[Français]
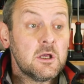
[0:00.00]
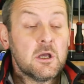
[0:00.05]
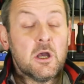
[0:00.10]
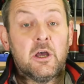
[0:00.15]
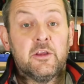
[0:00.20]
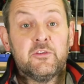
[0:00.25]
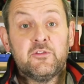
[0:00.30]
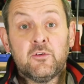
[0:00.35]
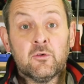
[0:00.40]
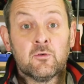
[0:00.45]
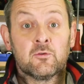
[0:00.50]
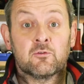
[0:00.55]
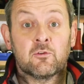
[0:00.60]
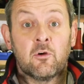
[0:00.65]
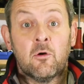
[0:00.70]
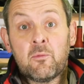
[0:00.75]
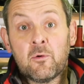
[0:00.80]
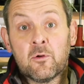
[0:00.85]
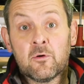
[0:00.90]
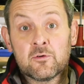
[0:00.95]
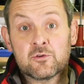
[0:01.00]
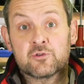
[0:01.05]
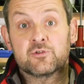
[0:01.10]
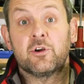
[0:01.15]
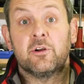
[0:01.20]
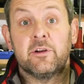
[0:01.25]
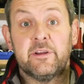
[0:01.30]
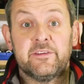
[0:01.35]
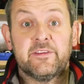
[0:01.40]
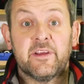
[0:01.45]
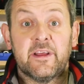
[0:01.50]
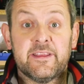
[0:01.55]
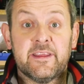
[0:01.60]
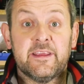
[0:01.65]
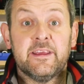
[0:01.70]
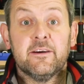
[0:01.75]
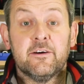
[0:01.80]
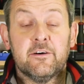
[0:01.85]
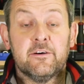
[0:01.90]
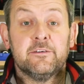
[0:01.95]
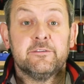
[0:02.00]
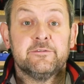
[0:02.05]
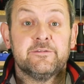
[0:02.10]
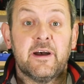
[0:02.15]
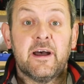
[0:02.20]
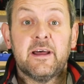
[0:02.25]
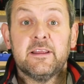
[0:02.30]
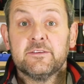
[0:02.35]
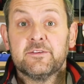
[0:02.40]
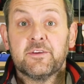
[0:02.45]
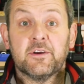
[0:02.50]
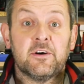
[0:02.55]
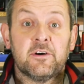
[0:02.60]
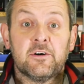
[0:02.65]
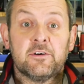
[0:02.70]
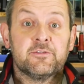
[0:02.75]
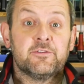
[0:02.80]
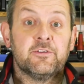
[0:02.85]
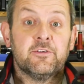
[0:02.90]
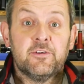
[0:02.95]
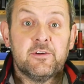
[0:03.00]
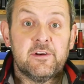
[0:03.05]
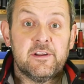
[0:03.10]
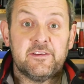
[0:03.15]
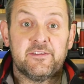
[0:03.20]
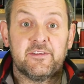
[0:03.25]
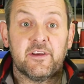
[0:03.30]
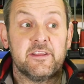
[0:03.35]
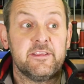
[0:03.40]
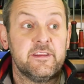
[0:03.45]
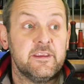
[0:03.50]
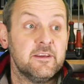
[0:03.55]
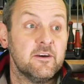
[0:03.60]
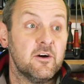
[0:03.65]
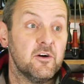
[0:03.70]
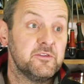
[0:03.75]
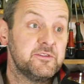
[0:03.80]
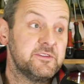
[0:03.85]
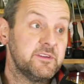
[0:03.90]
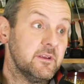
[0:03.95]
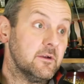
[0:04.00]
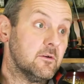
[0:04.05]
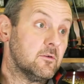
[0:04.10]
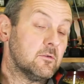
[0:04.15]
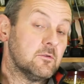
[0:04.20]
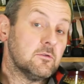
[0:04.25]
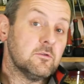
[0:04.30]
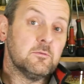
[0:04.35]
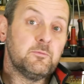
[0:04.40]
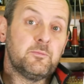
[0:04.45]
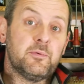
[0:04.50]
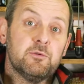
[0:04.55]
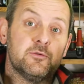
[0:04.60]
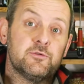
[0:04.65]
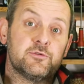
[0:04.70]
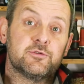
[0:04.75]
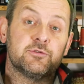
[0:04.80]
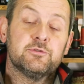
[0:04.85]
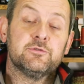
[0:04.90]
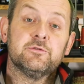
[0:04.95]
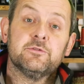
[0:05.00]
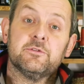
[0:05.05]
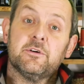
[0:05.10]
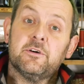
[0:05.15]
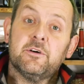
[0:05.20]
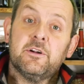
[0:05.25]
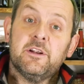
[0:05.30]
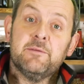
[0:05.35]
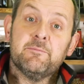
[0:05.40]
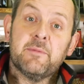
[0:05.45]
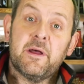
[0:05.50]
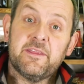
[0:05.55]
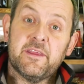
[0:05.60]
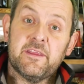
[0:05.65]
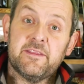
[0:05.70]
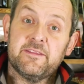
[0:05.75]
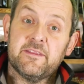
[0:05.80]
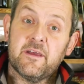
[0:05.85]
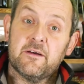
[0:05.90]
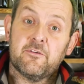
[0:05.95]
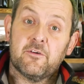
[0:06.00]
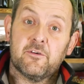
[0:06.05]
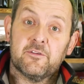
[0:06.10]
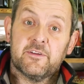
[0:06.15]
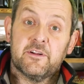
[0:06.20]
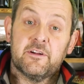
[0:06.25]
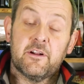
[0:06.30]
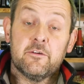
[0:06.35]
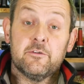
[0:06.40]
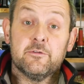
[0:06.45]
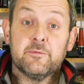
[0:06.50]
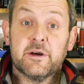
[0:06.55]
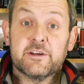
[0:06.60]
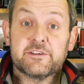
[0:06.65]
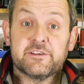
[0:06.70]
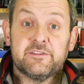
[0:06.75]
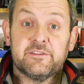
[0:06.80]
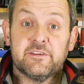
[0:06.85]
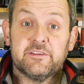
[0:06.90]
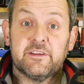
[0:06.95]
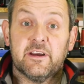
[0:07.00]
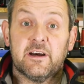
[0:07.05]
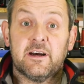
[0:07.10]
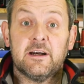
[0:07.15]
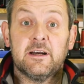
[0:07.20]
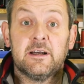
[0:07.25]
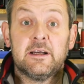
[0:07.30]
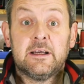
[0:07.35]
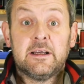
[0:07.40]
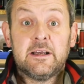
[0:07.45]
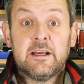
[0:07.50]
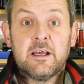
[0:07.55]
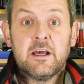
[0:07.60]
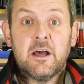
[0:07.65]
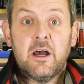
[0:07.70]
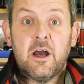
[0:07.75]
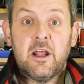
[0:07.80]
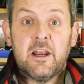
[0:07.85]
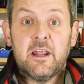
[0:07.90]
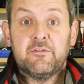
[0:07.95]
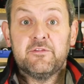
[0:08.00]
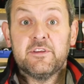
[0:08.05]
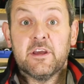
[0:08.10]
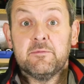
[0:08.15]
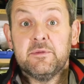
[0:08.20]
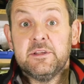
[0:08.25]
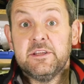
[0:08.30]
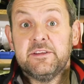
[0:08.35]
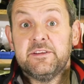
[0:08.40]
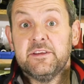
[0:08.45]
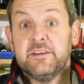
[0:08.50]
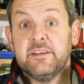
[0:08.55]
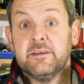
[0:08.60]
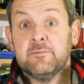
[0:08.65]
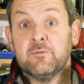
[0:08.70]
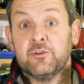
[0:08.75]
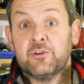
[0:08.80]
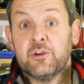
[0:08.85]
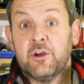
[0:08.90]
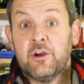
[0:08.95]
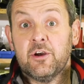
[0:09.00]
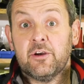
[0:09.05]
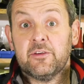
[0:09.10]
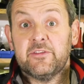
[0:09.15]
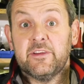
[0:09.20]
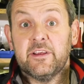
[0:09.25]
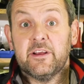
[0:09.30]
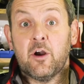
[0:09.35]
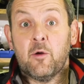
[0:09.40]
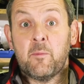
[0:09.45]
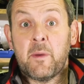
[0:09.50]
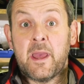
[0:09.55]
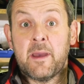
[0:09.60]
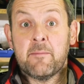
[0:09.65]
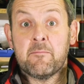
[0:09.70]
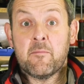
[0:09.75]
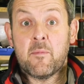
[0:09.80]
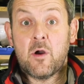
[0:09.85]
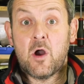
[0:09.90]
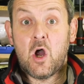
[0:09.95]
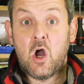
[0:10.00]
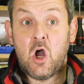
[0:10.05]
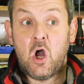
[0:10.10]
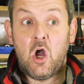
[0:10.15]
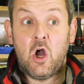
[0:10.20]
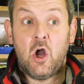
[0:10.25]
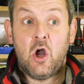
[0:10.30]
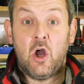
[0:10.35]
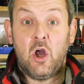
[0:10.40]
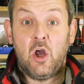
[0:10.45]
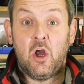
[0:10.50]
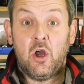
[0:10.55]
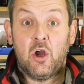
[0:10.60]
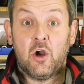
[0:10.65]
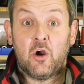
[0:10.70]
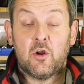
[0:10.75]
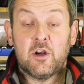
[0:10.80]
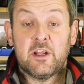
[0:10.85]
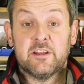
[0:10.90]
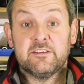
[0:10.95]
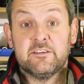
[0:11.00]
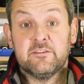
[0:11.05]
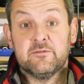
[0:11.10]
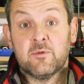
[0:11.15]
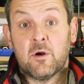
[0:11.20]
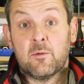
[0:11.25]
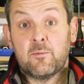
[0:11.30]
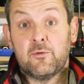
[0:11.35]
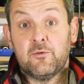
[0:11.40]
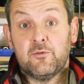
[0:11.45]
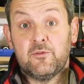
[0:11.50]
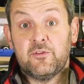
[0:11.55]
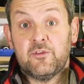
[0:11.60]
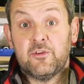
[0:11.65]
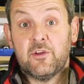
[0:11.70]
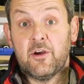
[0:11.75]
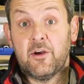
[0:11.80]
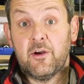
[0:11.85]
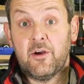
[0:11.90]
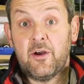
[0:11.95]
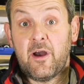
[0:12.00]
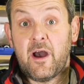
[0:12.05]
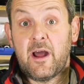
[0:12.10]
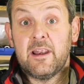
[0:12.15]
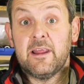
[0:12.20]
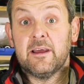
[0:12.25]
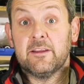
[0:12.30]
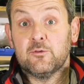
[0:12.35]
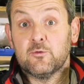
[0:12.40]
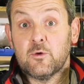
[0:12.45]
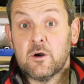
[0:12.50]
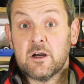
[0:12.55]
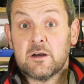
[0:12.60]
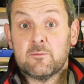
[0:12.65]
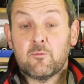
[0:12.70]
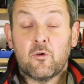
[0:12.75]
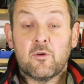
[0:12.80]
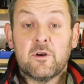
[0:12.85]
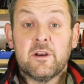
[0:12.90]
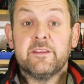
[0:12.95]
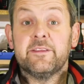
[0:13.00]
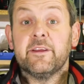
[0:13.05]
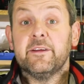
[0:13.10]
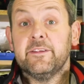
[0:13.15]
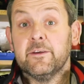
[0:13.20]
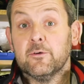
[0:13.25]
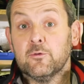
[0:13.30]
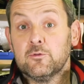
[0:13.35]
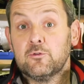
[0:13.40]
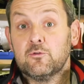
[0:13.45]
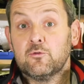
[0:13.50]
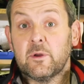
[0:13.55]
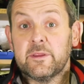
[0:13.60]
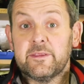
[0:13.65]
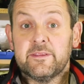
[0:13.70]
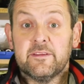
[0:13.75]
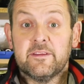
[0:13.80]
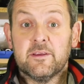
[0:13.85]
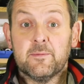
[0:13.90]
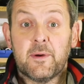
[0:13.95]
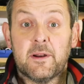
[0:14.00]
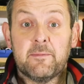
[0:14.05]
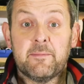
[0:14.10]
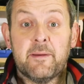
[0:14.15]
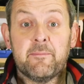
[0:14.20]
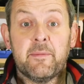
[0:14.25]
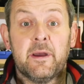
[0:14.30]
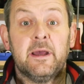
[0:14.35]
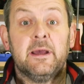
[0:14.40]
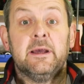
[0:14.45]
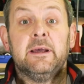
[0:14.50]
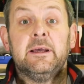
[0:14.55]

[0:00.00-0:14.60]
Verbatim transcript: euh, si on se replonge dans les années 20-30, les années Terreau, Peugeot, les manettes d'avance à l'allumage, etc., la fiabilité des moteurs, c'est quand même relativement plus aléatoire. Bon, l'état des routes, soit n'était pas le même,